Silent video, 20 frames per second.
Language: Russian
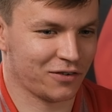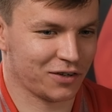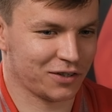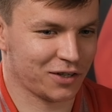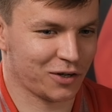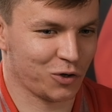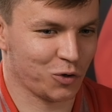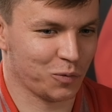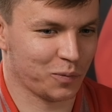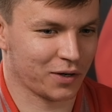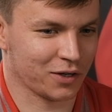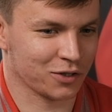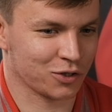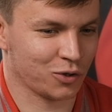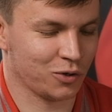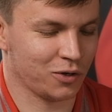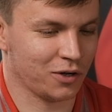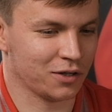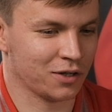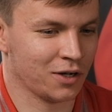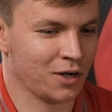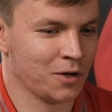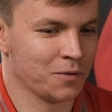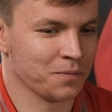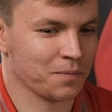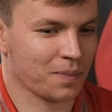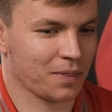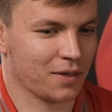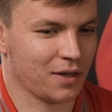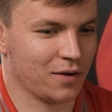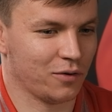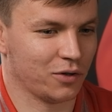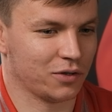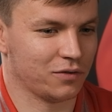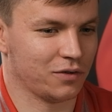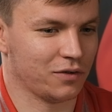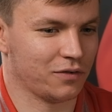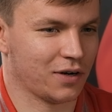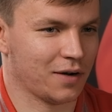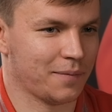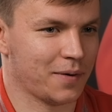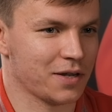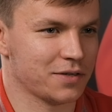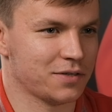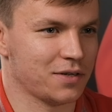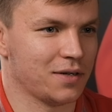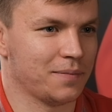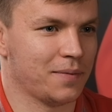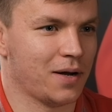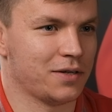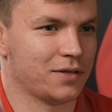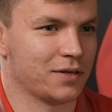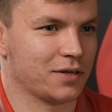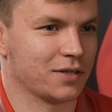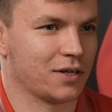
вратарю происходят, и вот вы в команде занимаетесь.